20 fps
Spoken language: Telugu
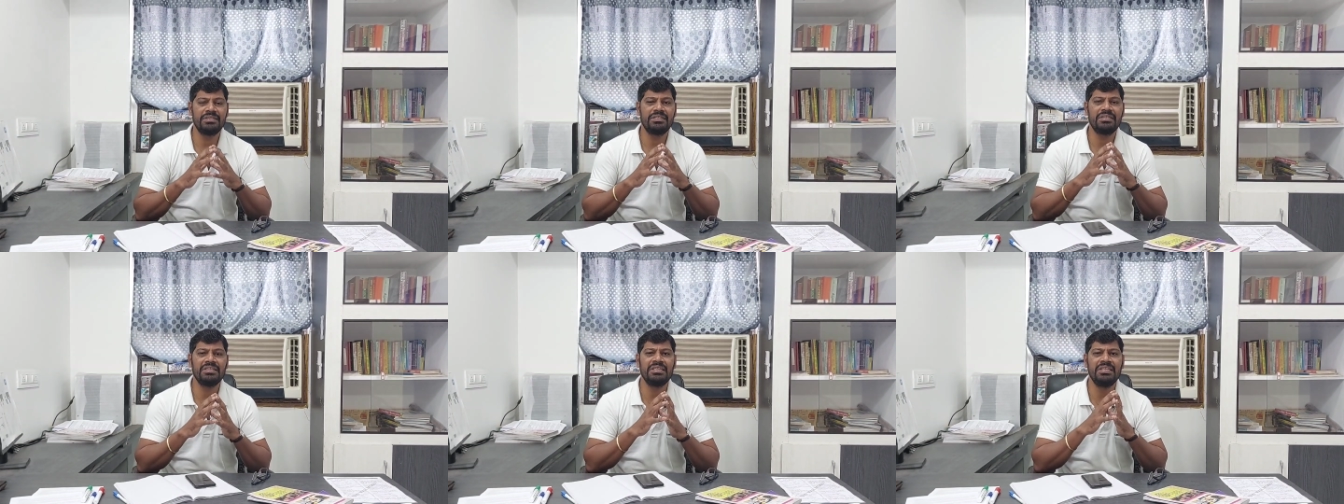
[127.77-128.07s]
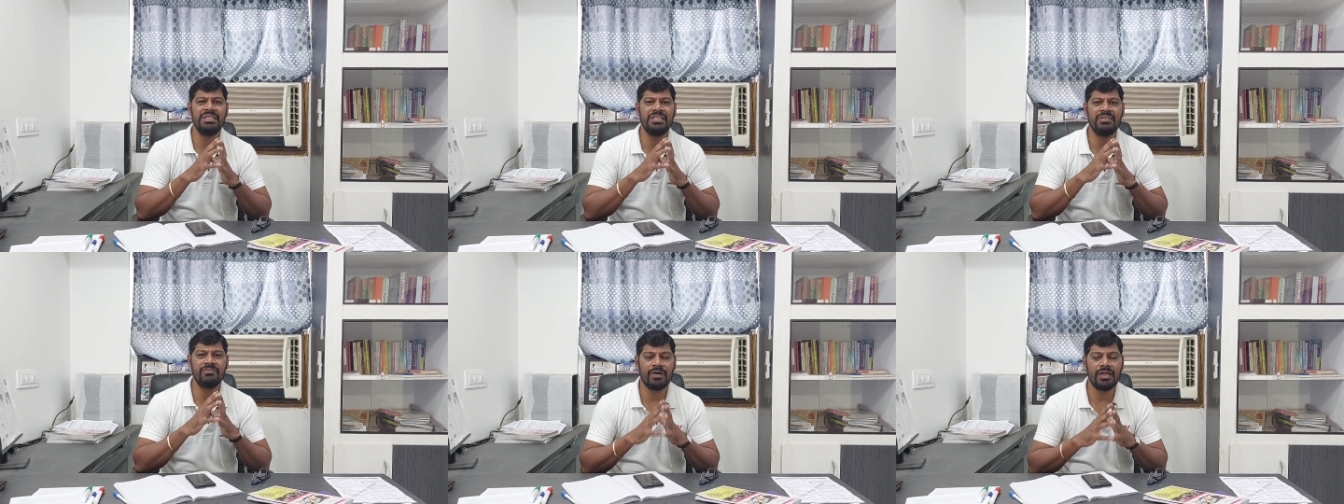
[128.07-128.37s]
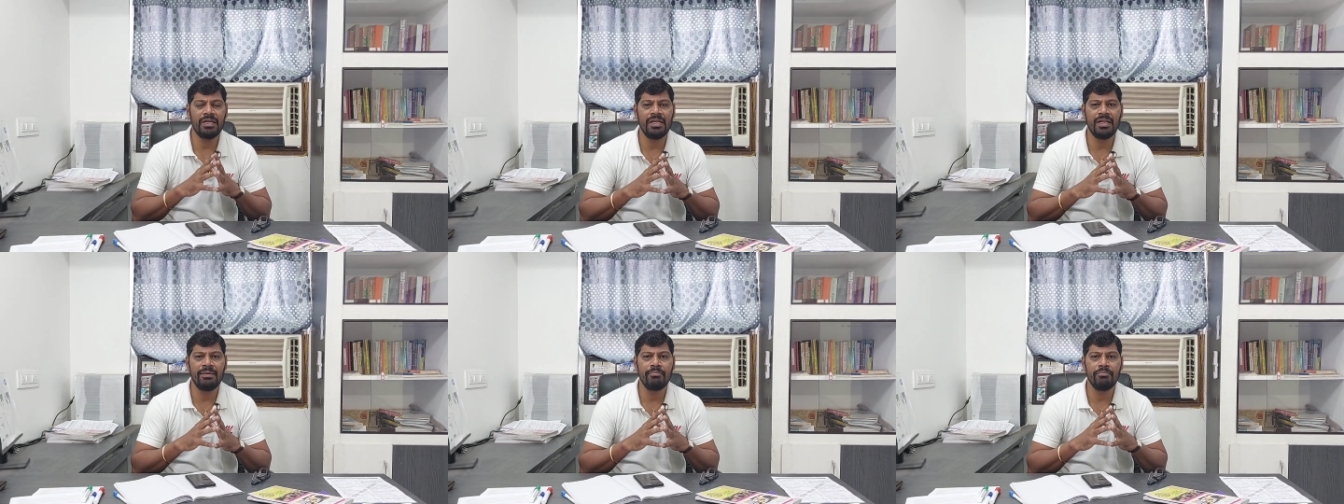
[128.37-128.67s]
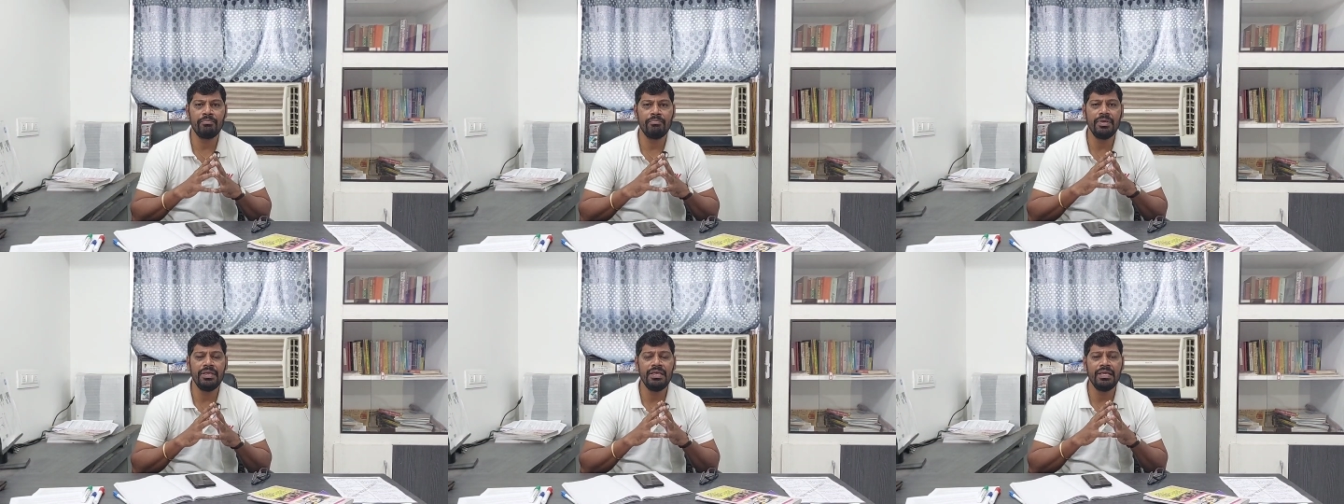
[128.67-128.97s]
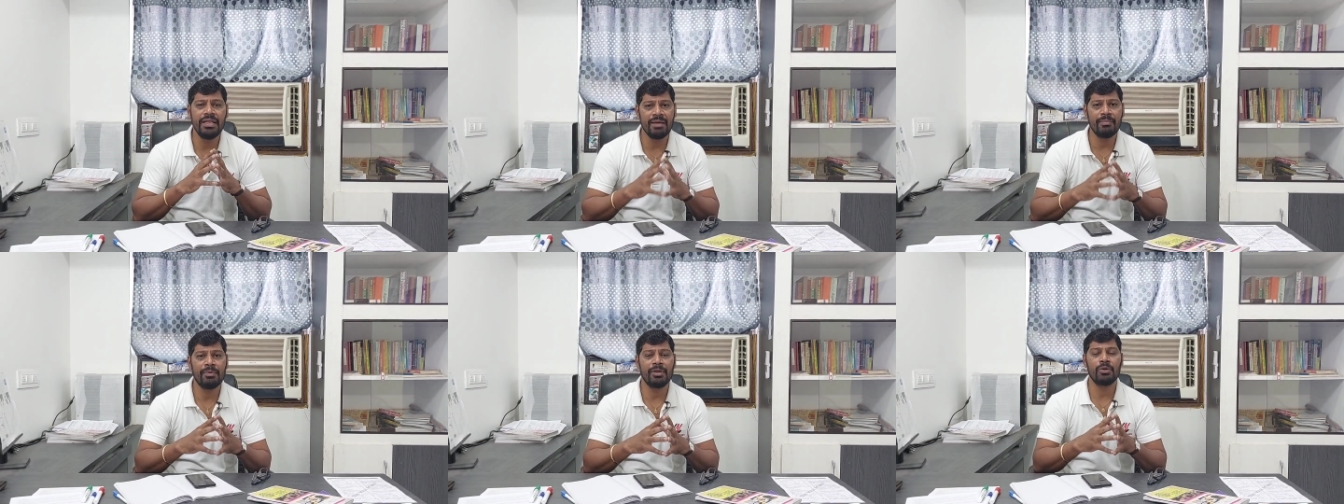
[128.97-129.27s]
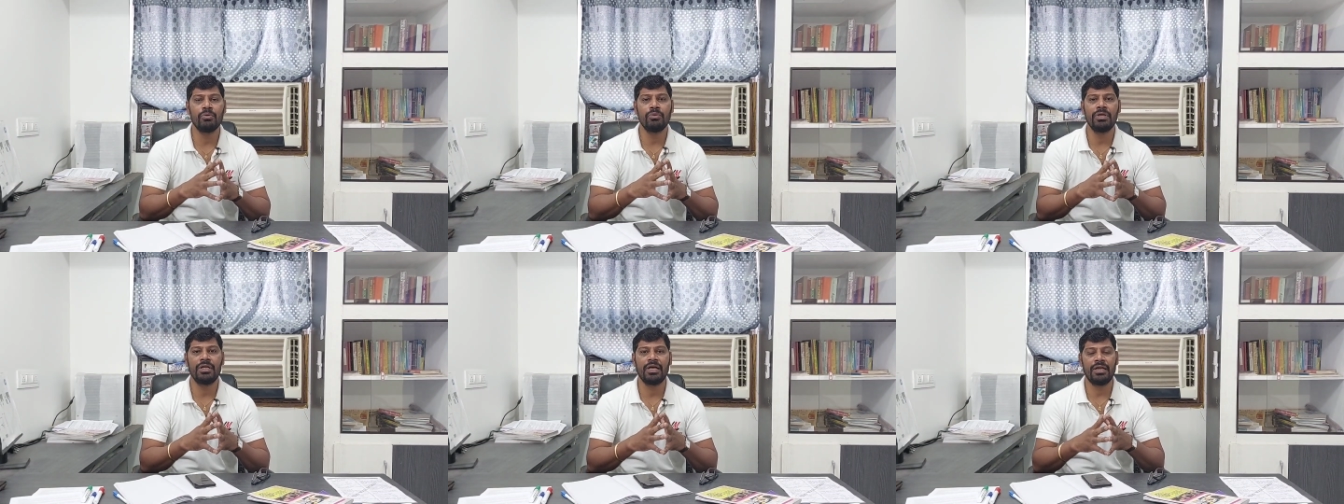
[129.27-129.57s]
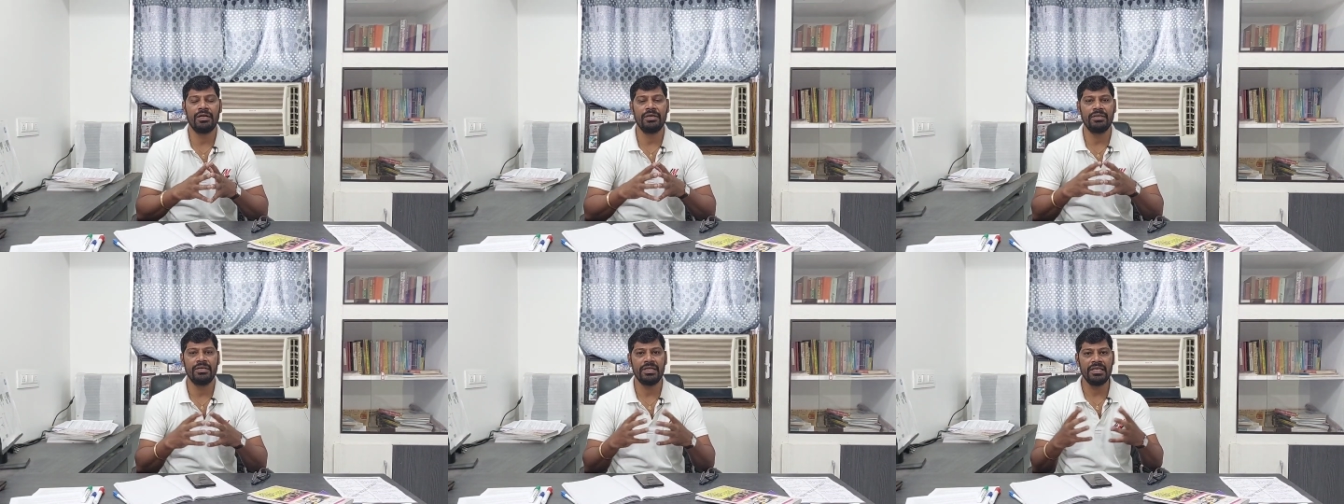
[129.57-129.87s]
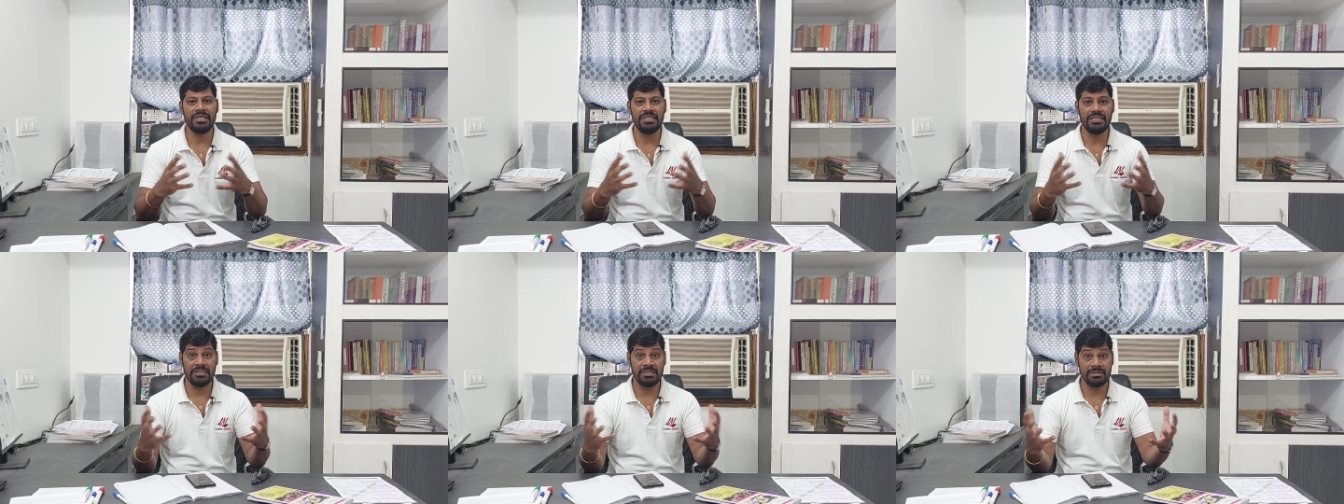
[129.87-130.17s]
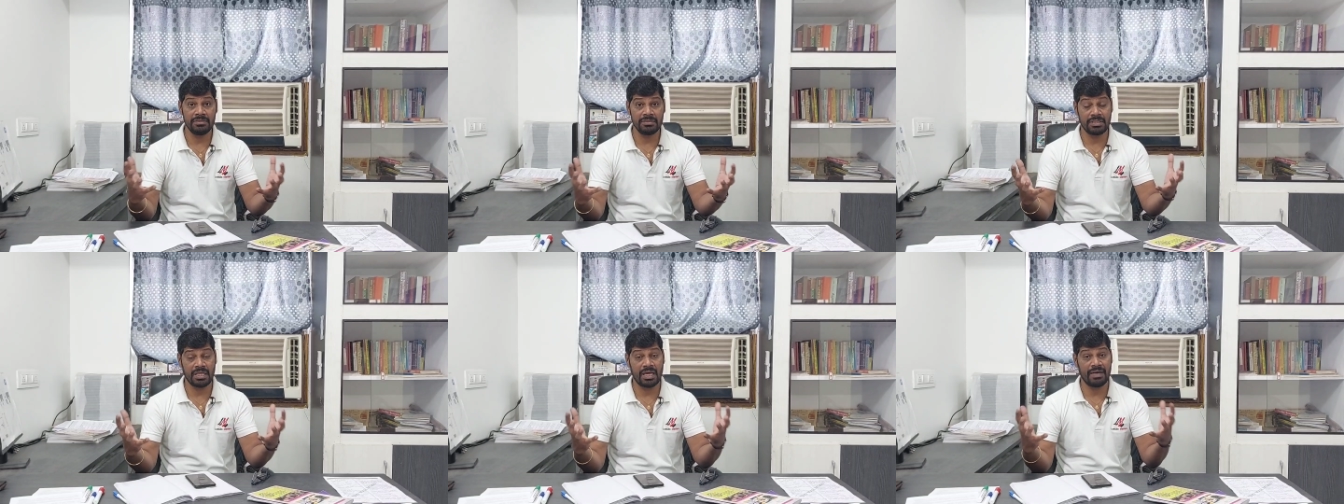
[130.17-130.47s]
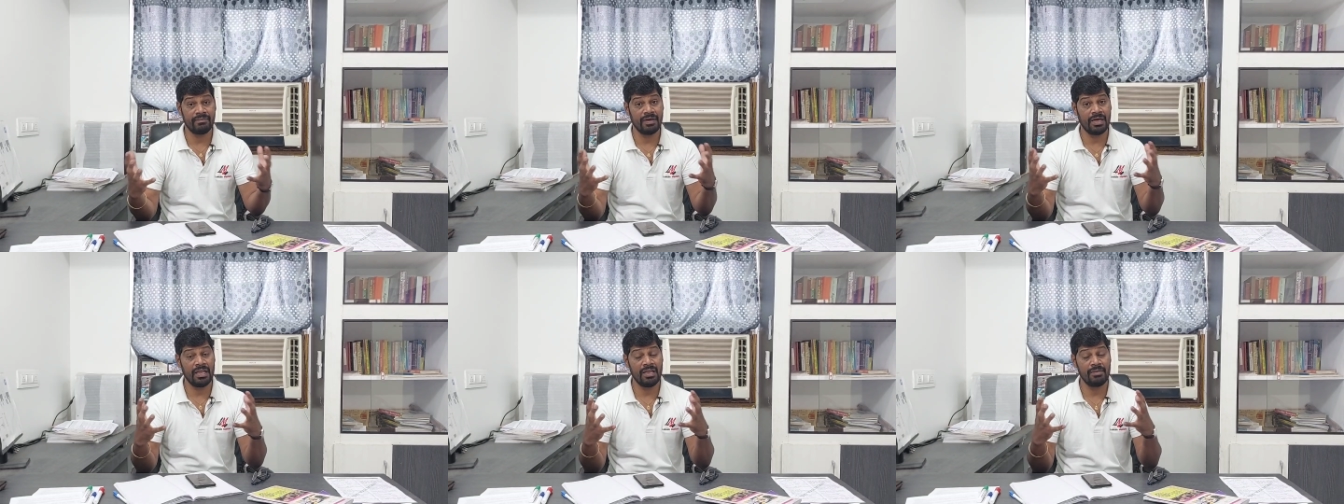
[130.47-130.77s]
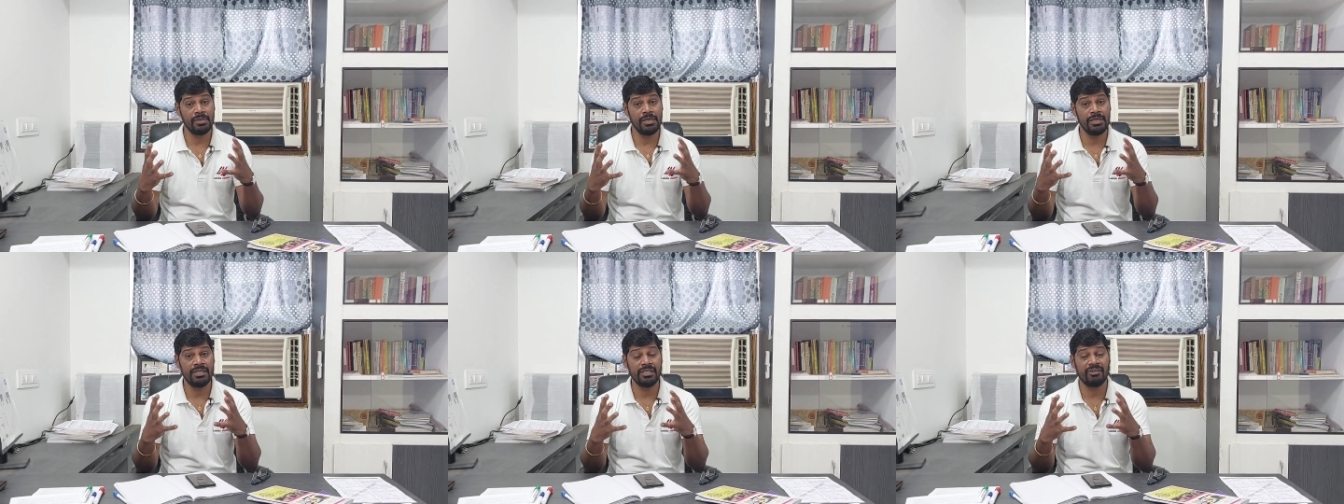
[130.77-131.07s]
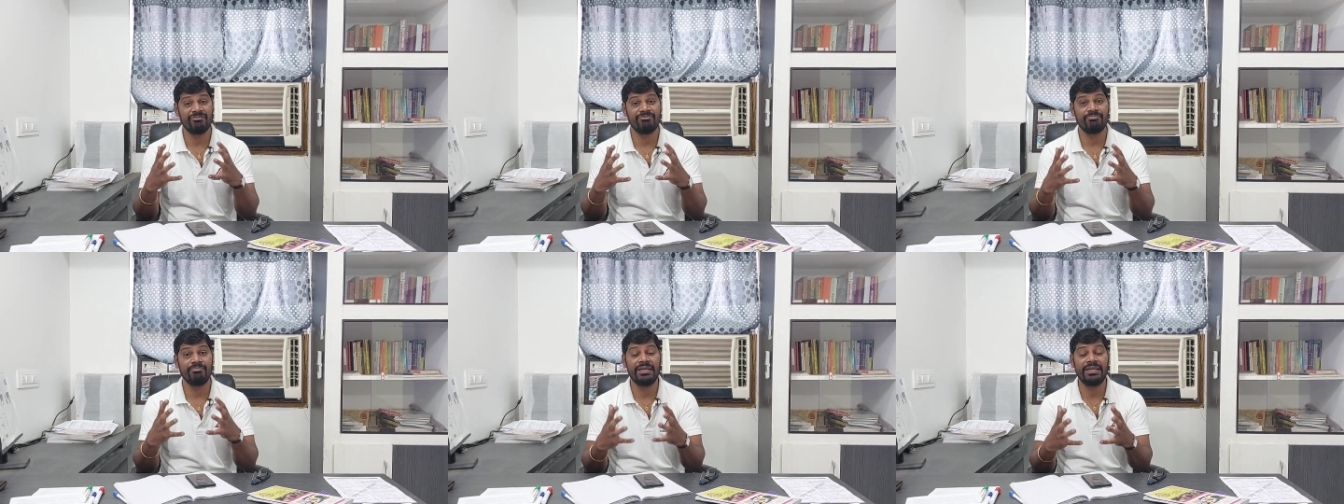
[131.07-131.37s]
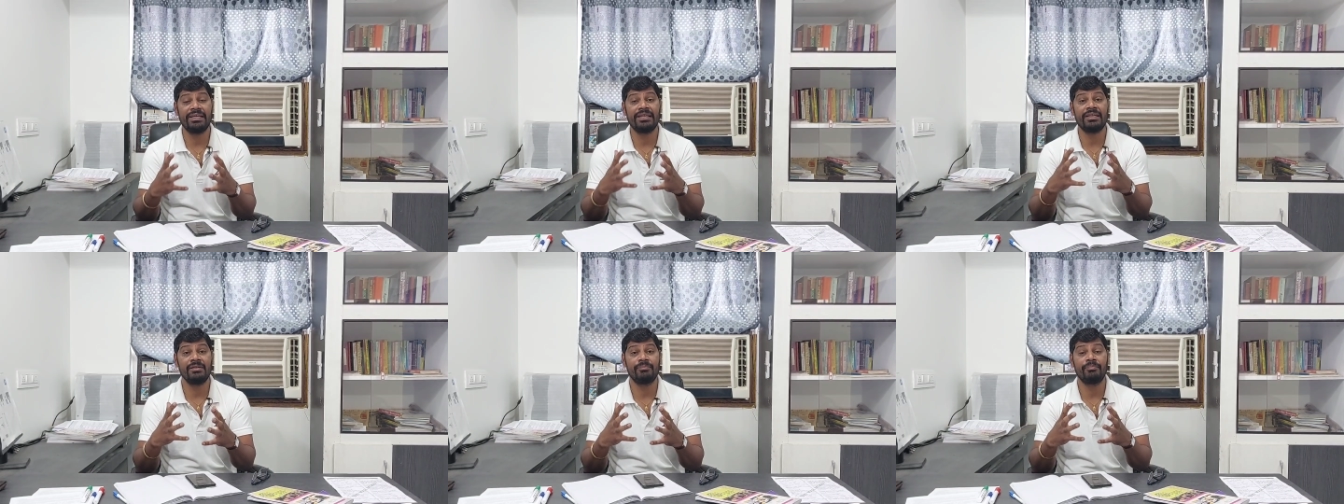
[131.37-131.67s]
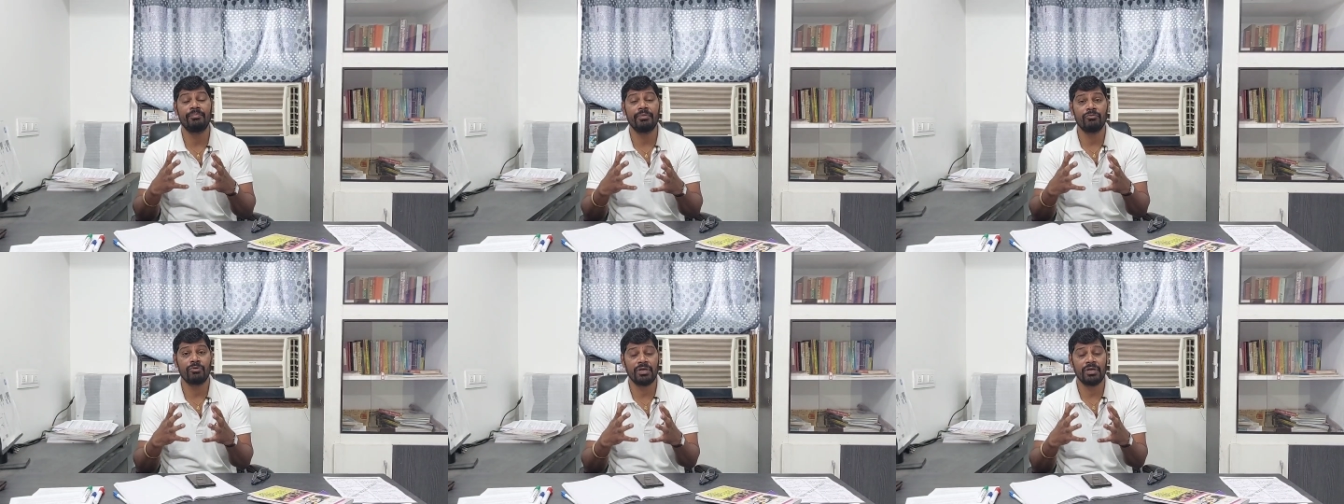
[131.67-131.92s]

దీనివల్ల మీరేమనుకుంటారంటే ఇంత అవైలబిలిటీ ఆఫ్ మెటీరియల్